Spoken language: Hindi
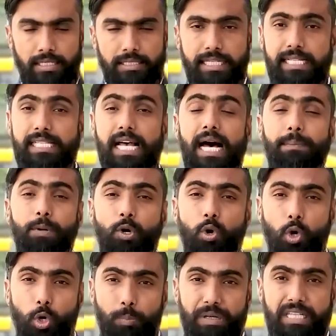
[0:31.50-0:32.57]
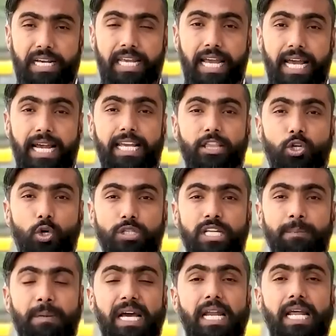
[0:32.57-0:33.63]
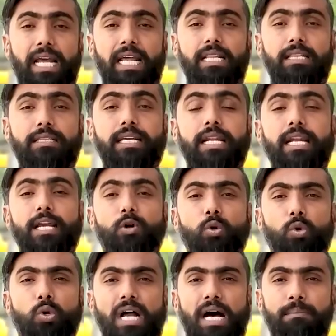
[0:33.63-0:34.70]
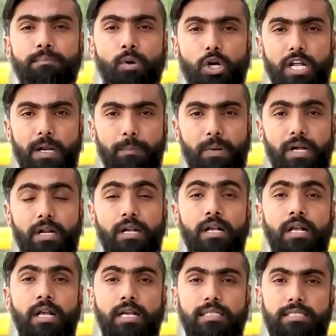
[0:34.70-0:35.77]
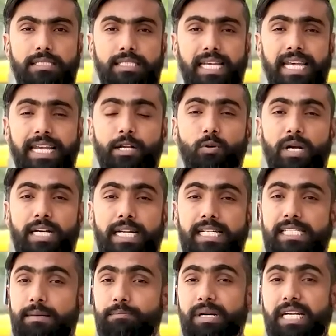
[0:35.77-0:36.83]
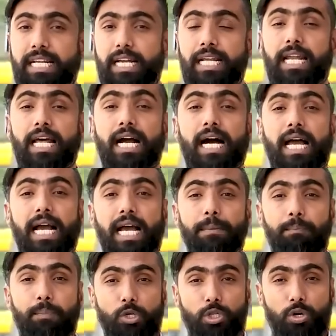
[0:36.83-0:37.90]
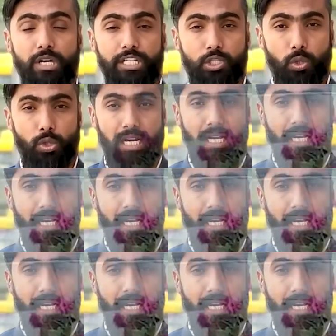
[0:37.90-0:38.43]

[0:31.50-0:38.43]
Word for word: जैसा आप लोगों को पता ही है कि दो दिन पहले दिल्ली गुरुग्राम बॉर्डर पर जी ट्वेंटी सम्मिट के लिए लगाए गए पौधों की चोरी